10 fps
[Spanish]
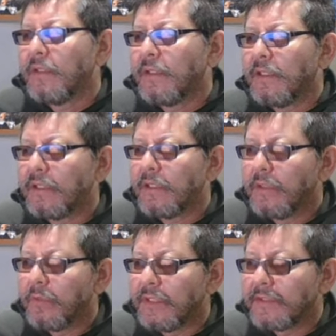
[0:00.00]
Y aquí
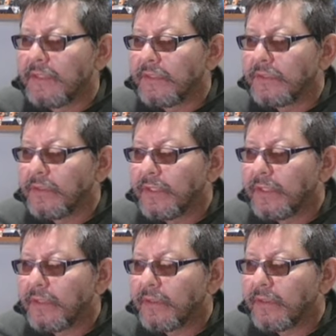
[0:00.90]
voy a
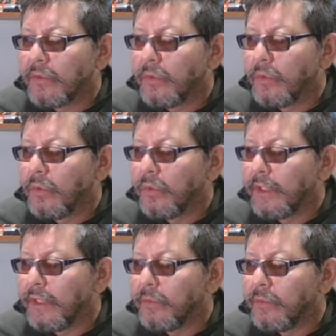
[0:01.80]
seleccionar o
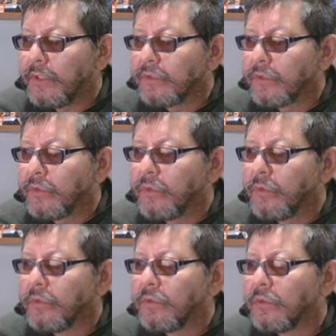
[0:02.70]
crear un disco duro.